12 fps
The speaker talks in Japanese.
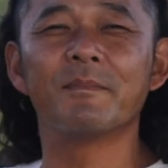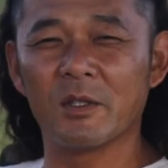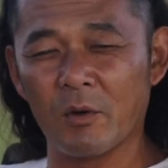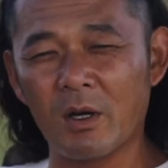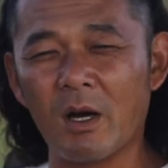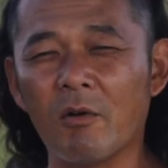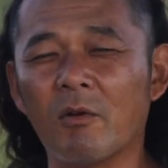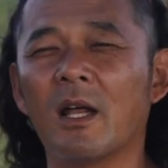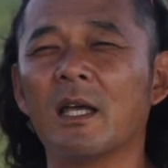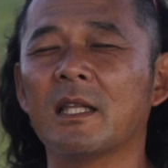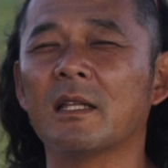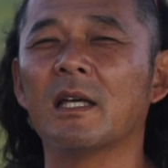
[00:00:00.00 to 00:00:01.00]
動画をご
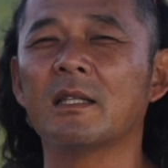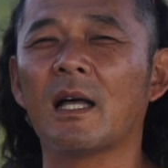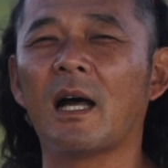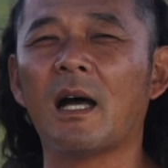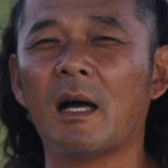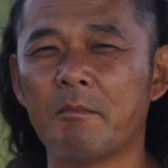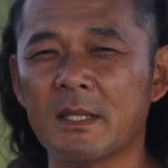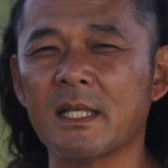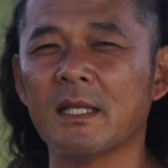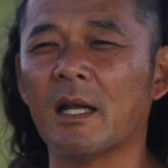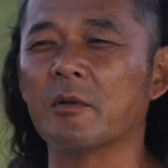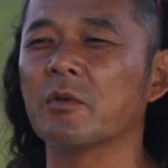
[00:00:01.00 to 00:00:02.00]
覧いただいたまさ
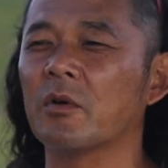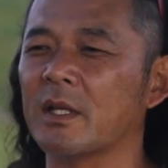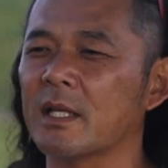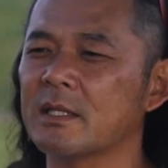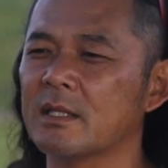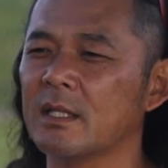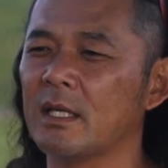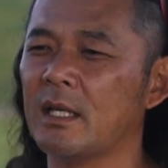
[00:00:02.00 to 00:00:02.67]
にあの通りです。